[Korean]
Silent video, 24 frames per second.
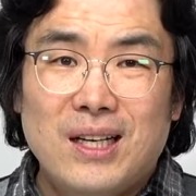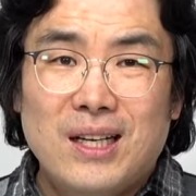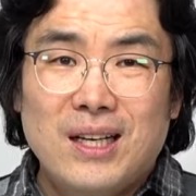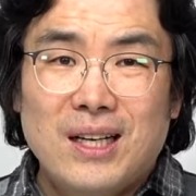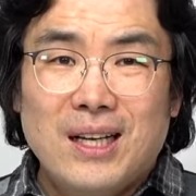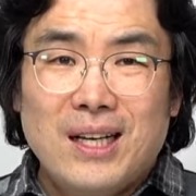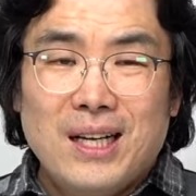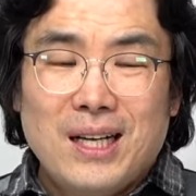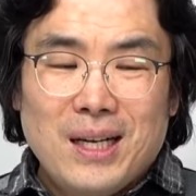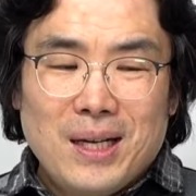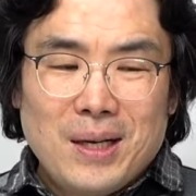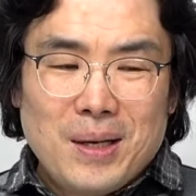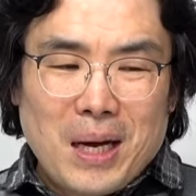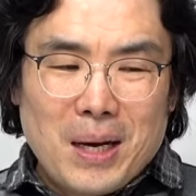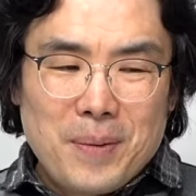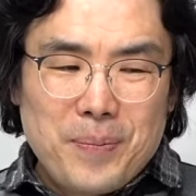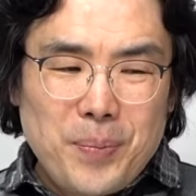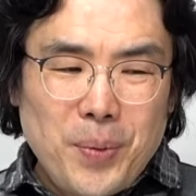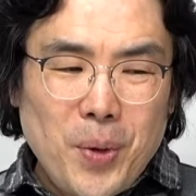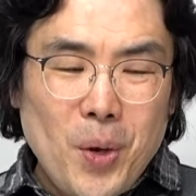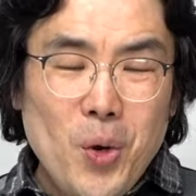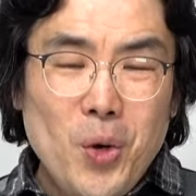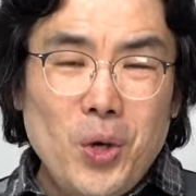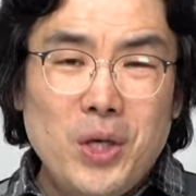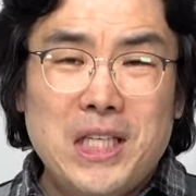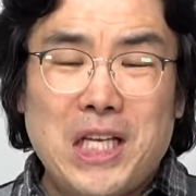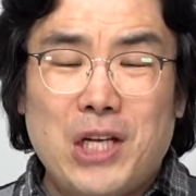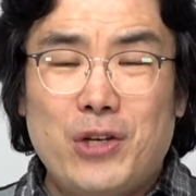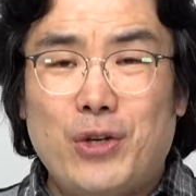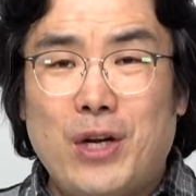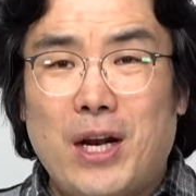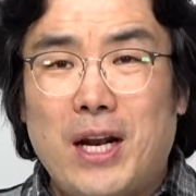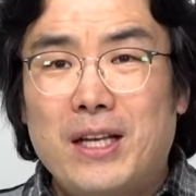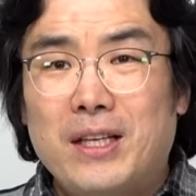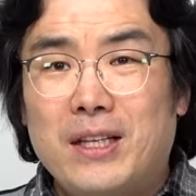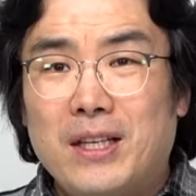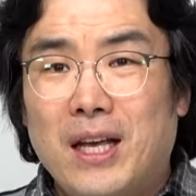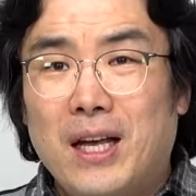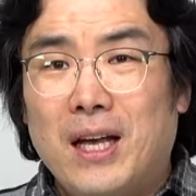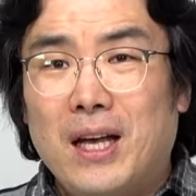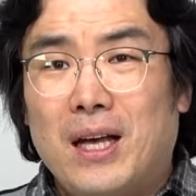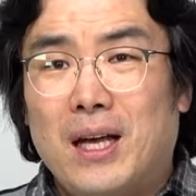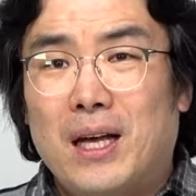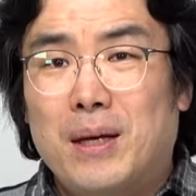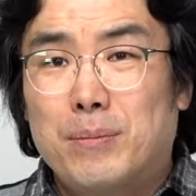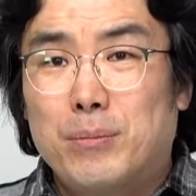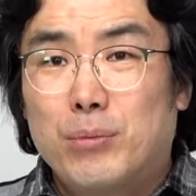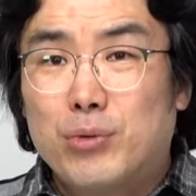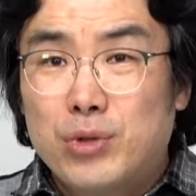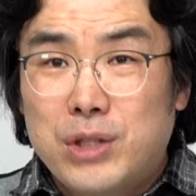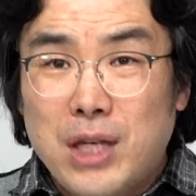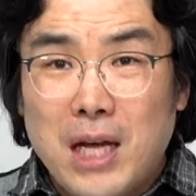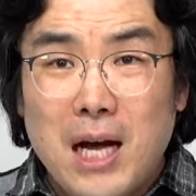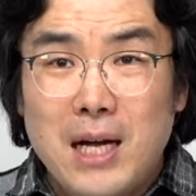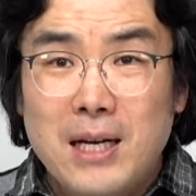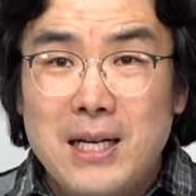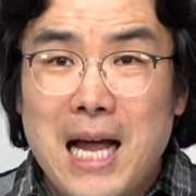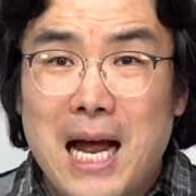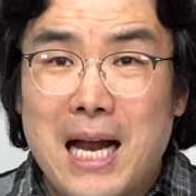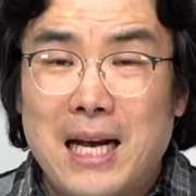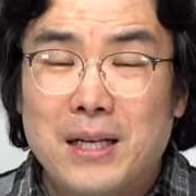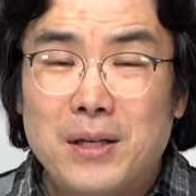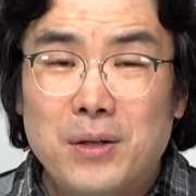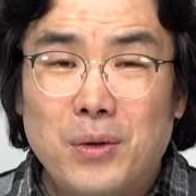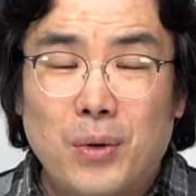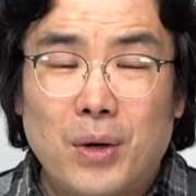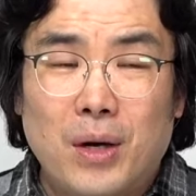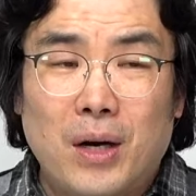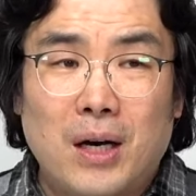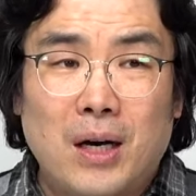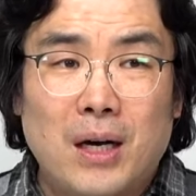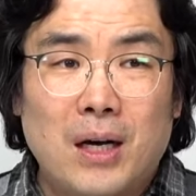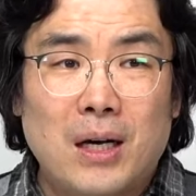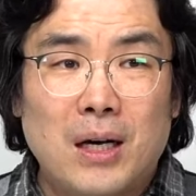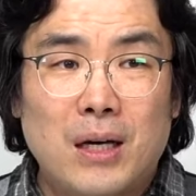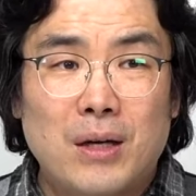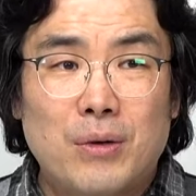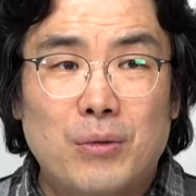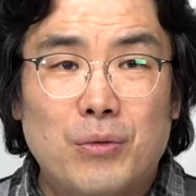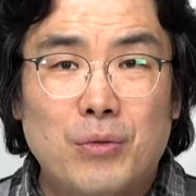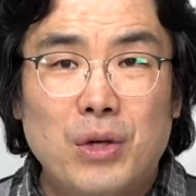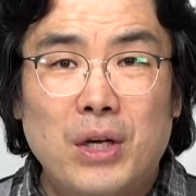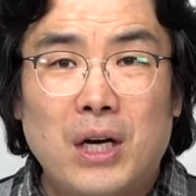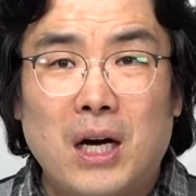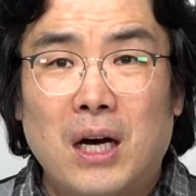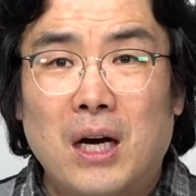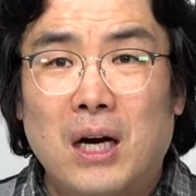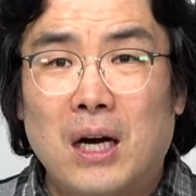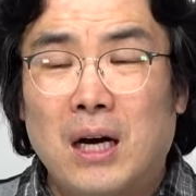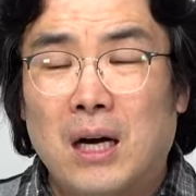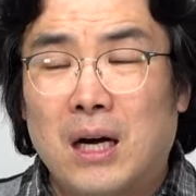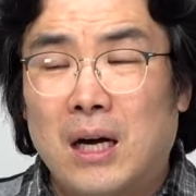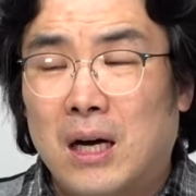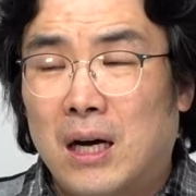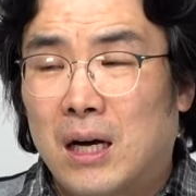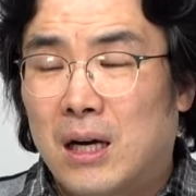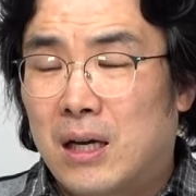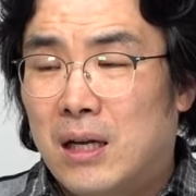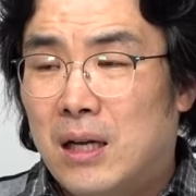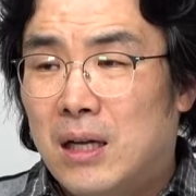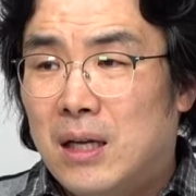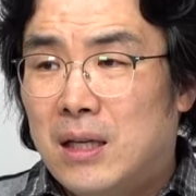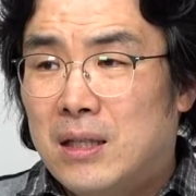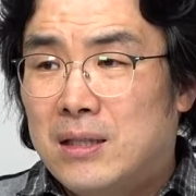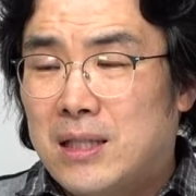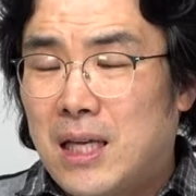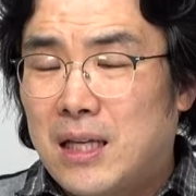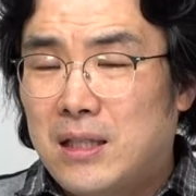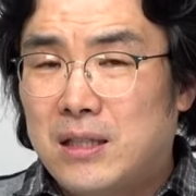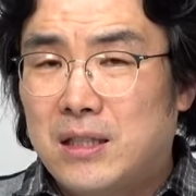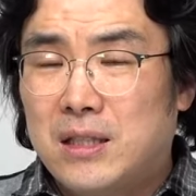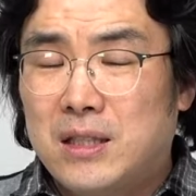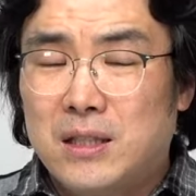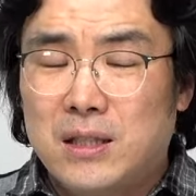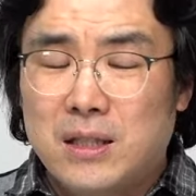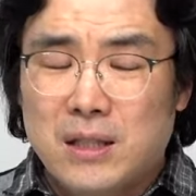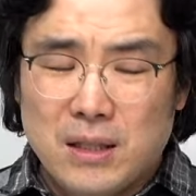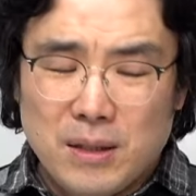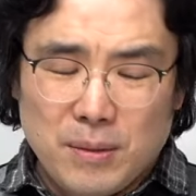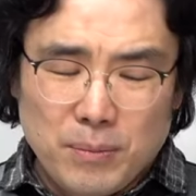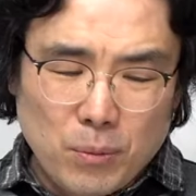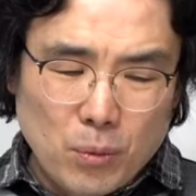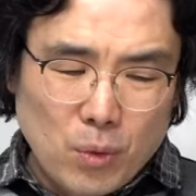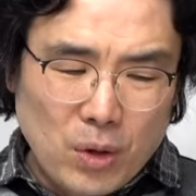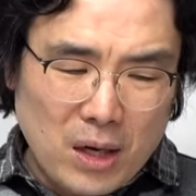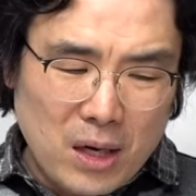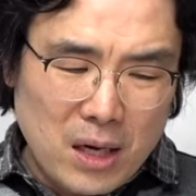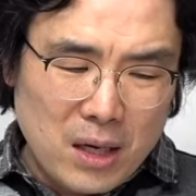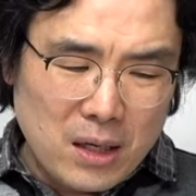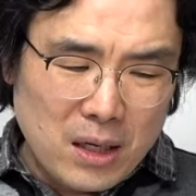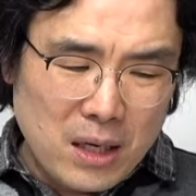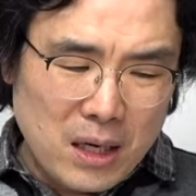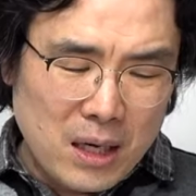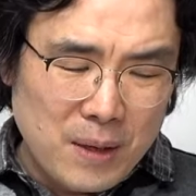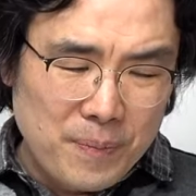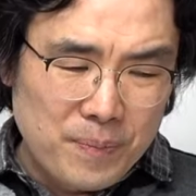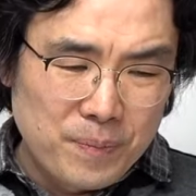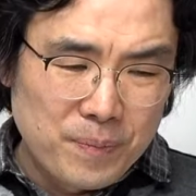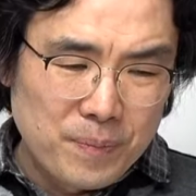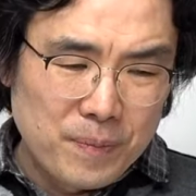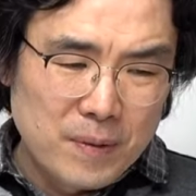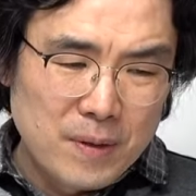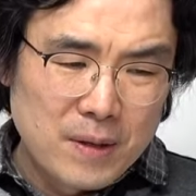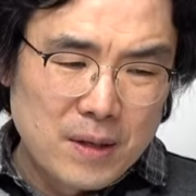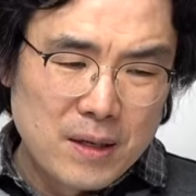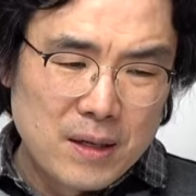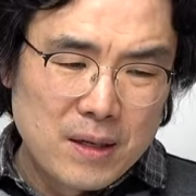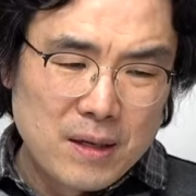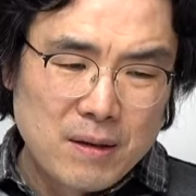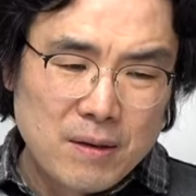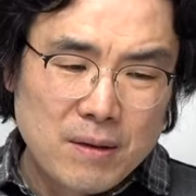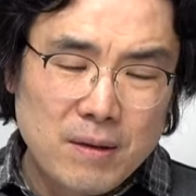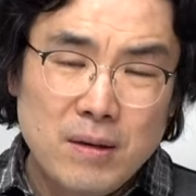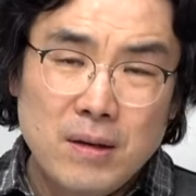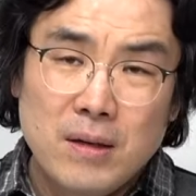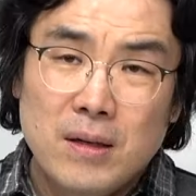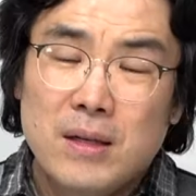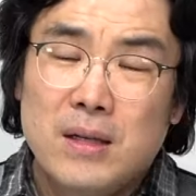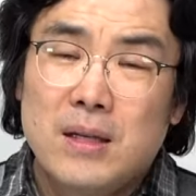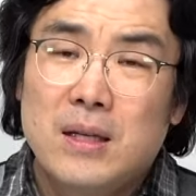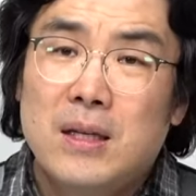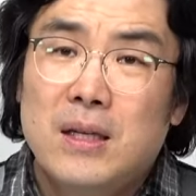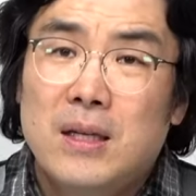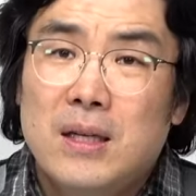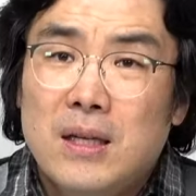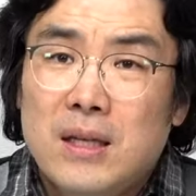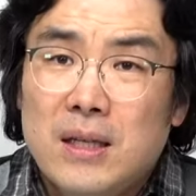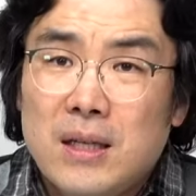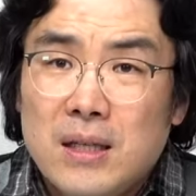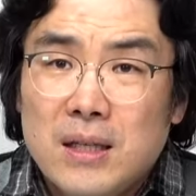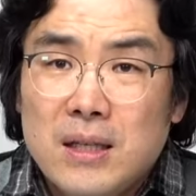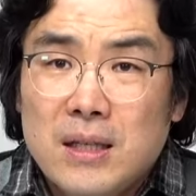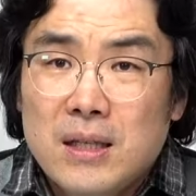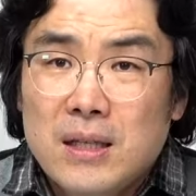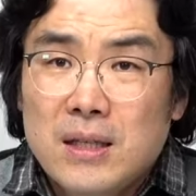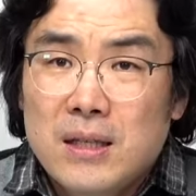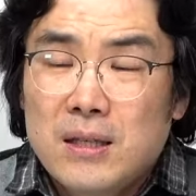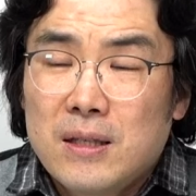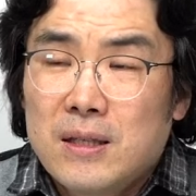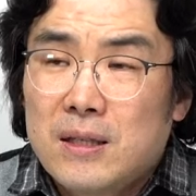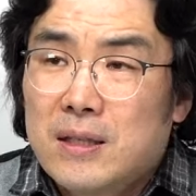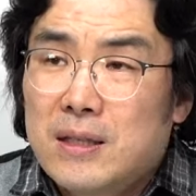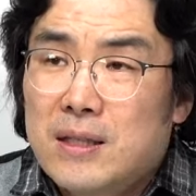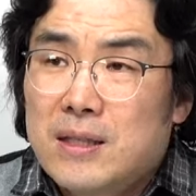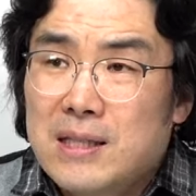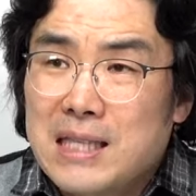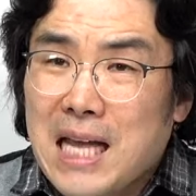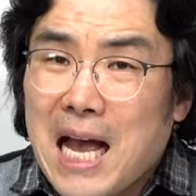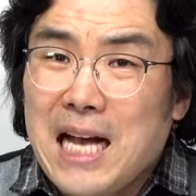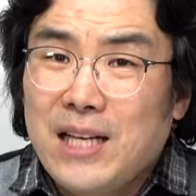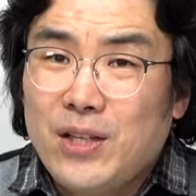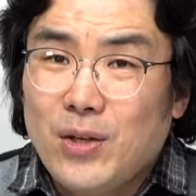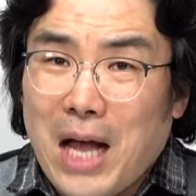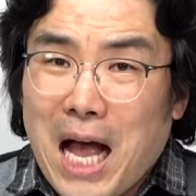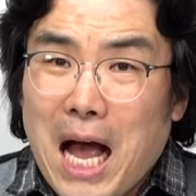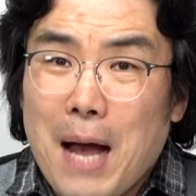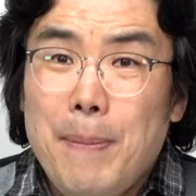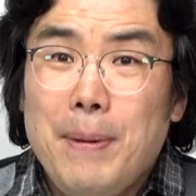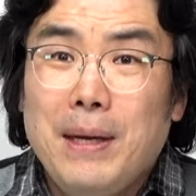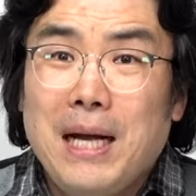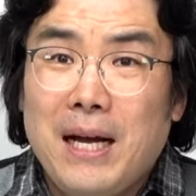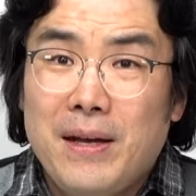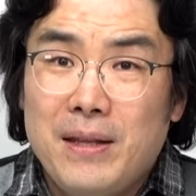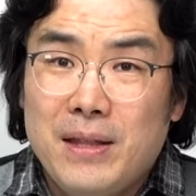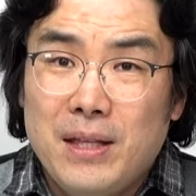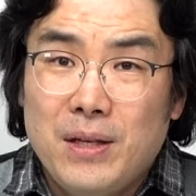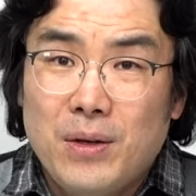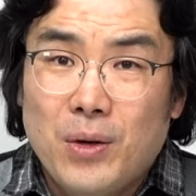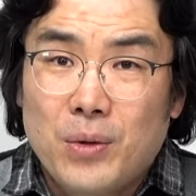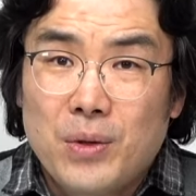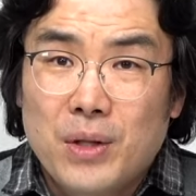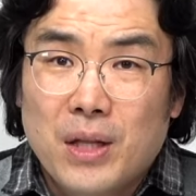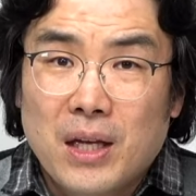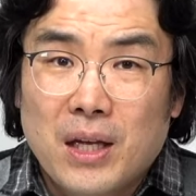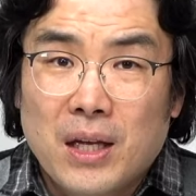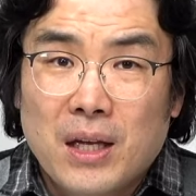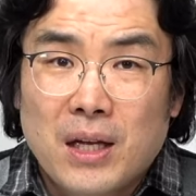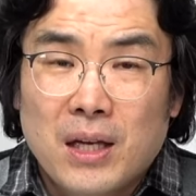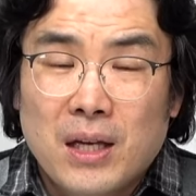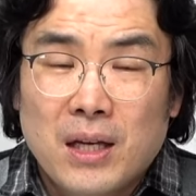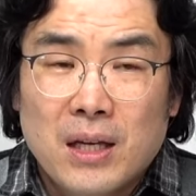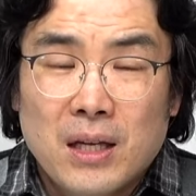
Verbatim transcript: 아니, 표현의 자유라는 게 무제한이 아닌 거야. 우리가 사실은 뭐라 할까 어? 사회적 합의가 있는 건데